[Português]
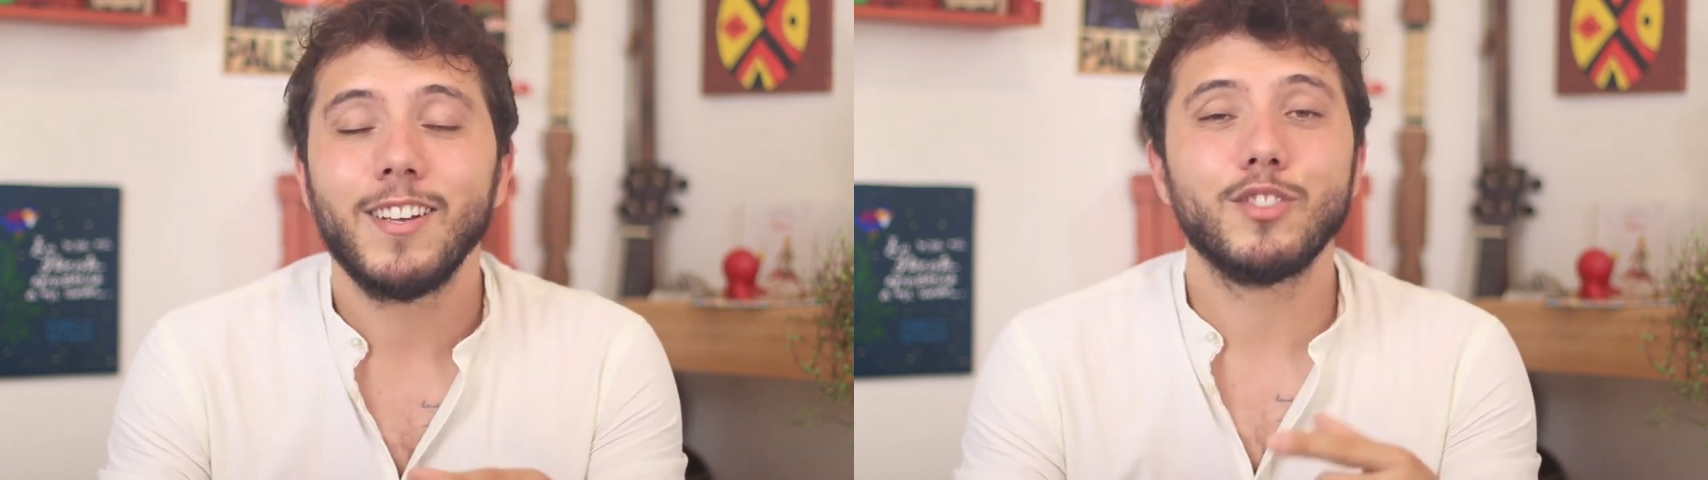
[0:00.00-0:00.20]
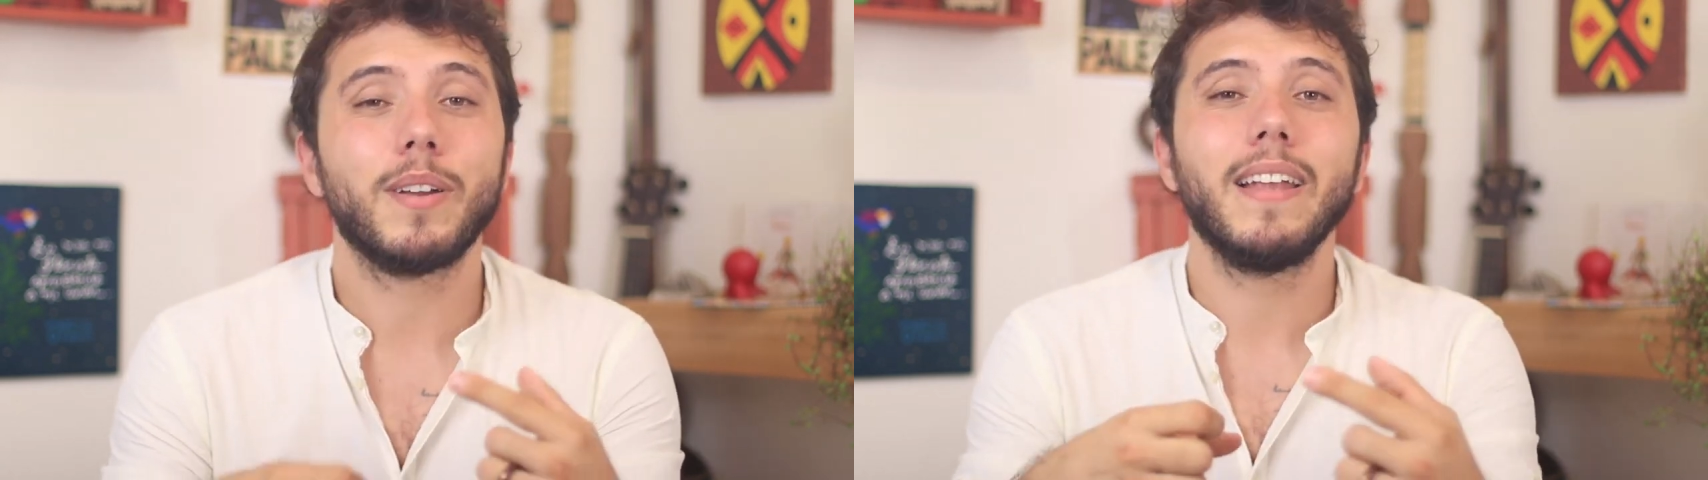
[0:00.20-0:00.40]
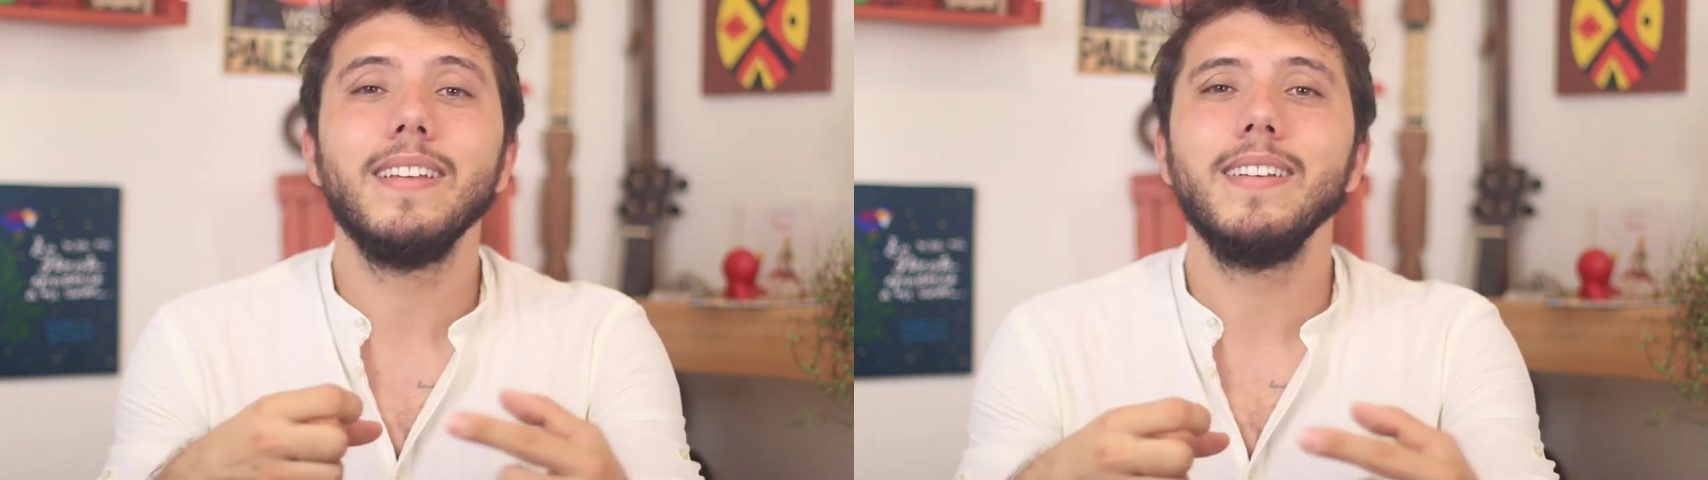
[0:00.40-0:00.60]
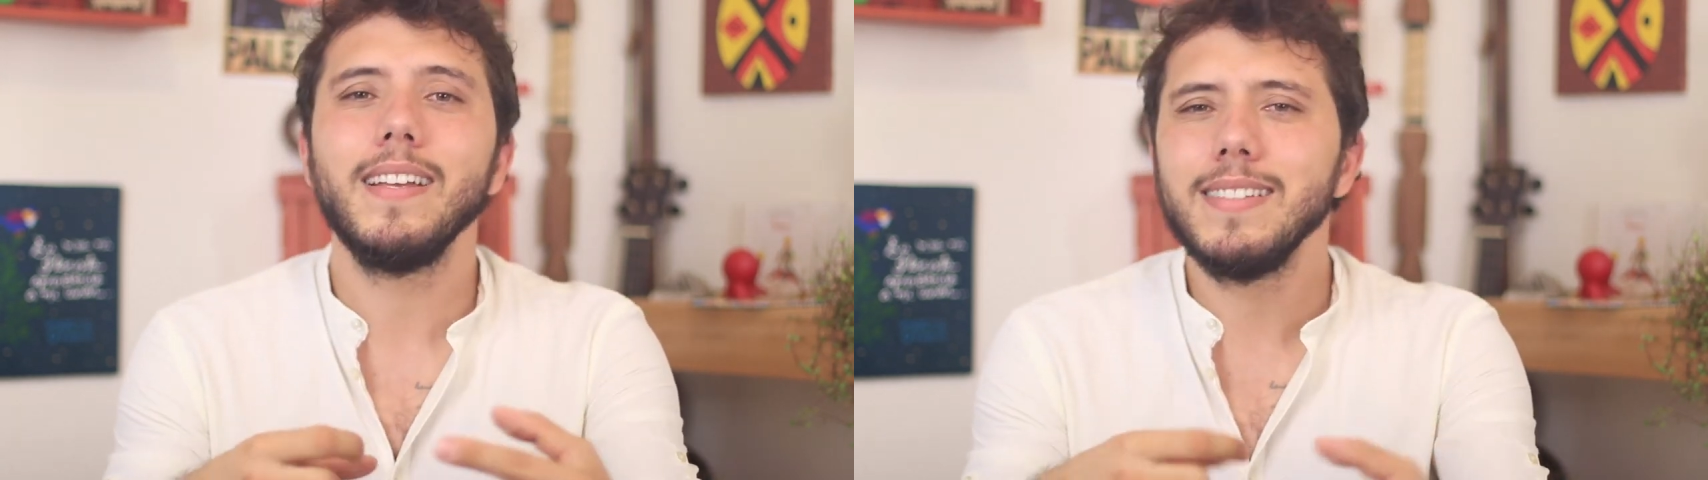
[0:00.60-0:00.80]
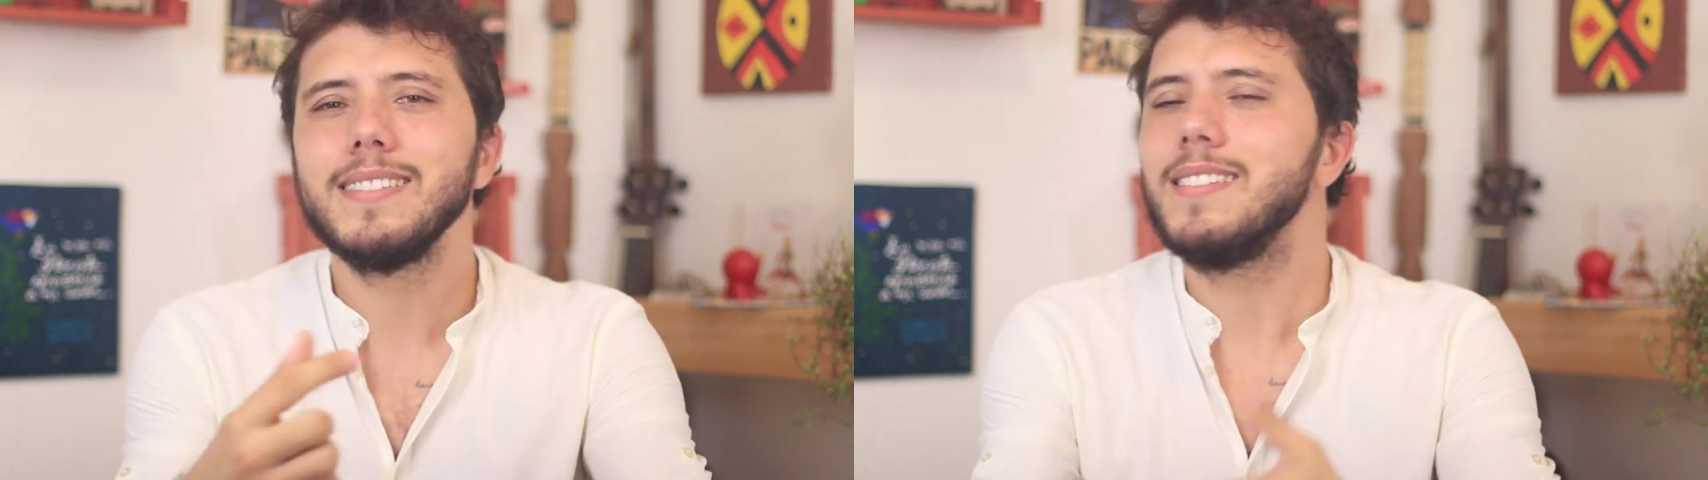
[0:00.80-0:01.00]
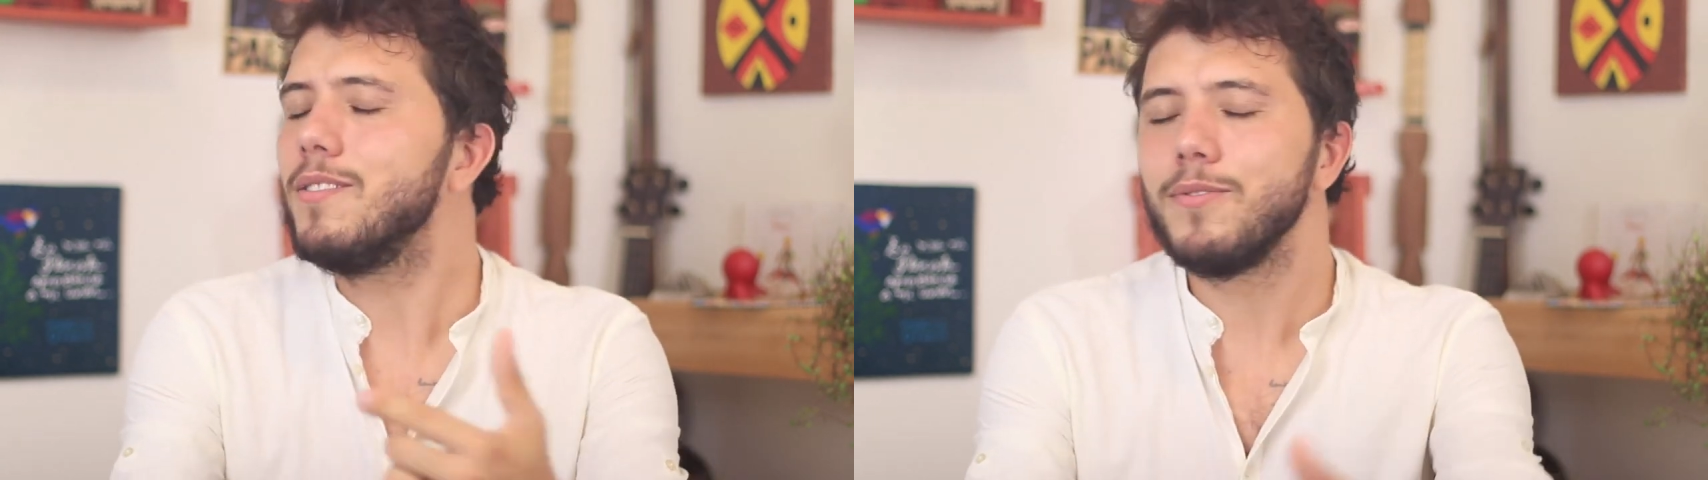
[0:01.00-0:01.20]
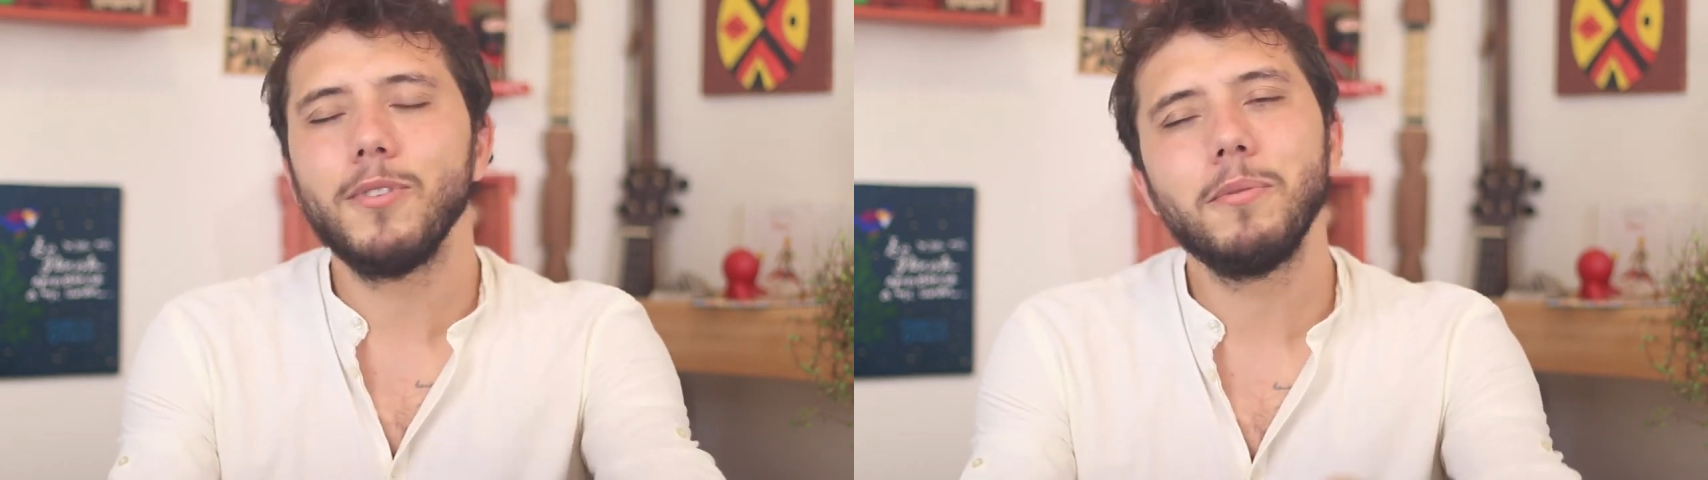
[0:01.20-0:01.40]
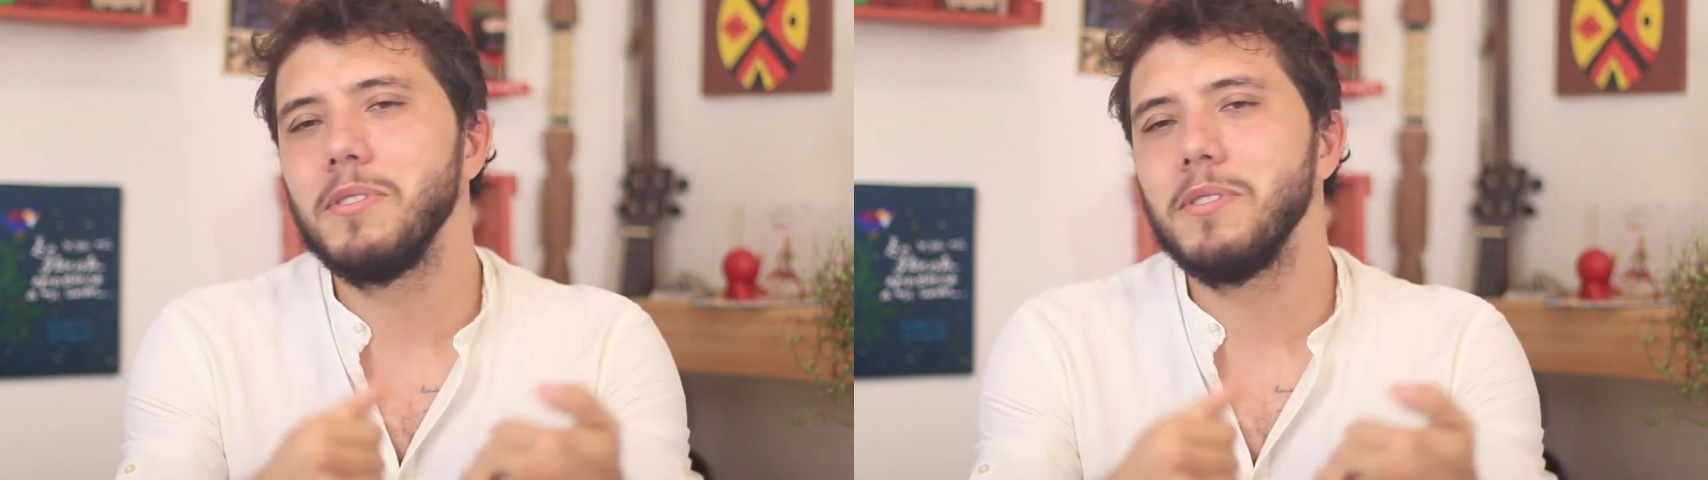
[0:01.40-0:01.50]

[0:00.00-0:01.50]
Só que ele ainda assim não foi